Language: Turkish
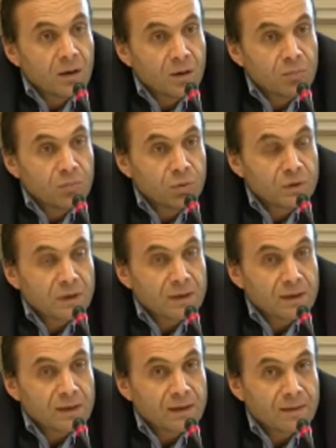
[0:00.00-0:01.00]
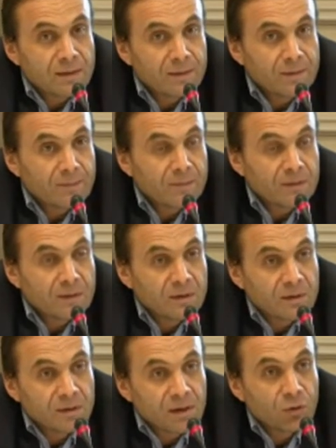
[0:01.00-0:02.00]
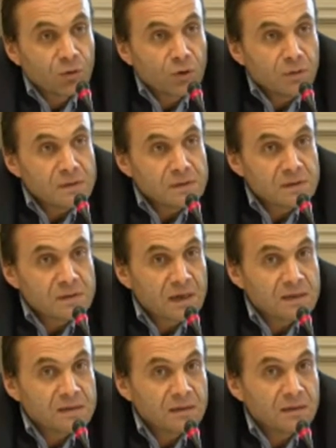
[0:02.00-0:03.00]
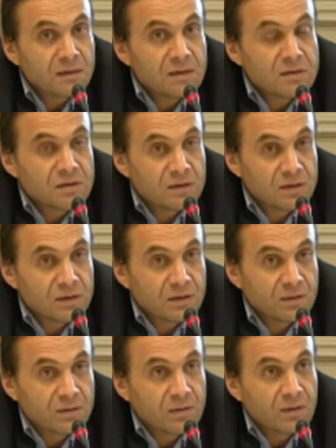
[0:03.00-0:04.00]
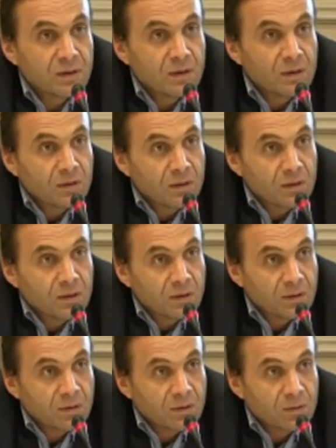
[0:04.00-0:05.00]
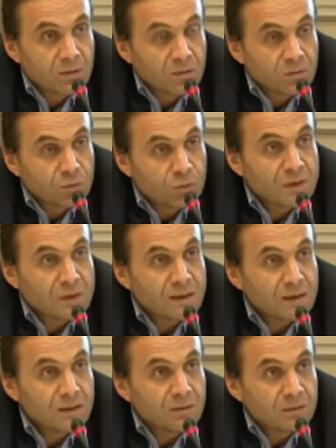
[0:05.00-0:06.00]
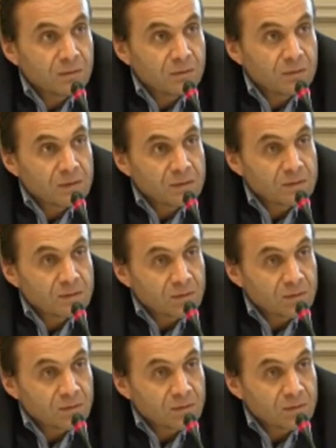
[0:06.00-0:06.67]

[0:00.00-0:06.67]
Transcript: Ee, buradan hareketle e, ekonomi-siyaset ilişkileri e, Türkiye'de e,